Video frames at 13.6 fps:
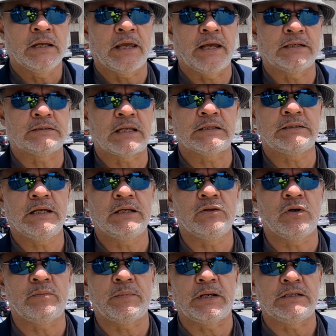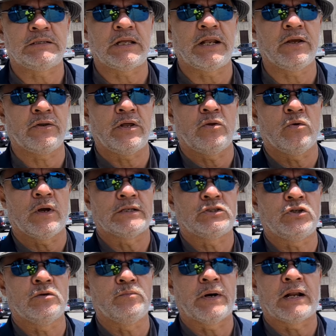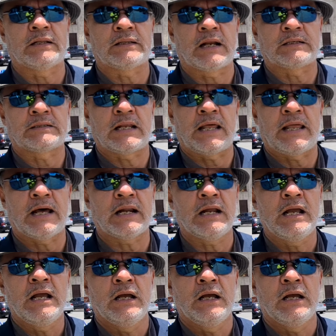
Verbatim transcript: que está haciendo el Ministerio de Educación para trasladar